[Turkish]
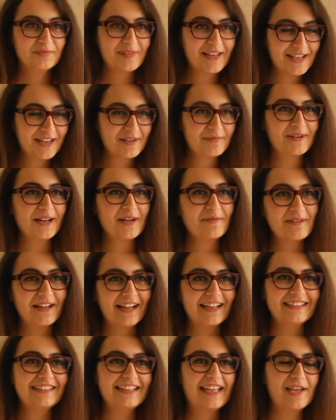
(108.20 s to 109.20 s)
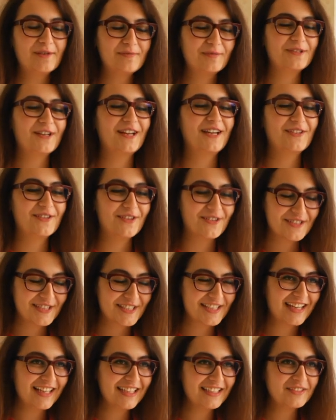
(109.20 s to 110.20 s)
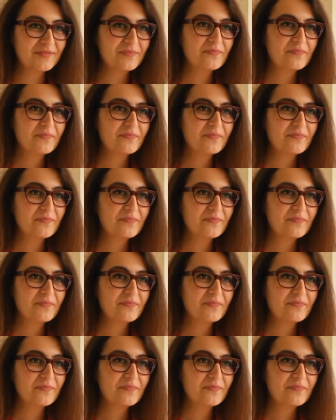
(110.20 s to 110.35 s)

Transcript: Merhaba ben Ebru Eröncel.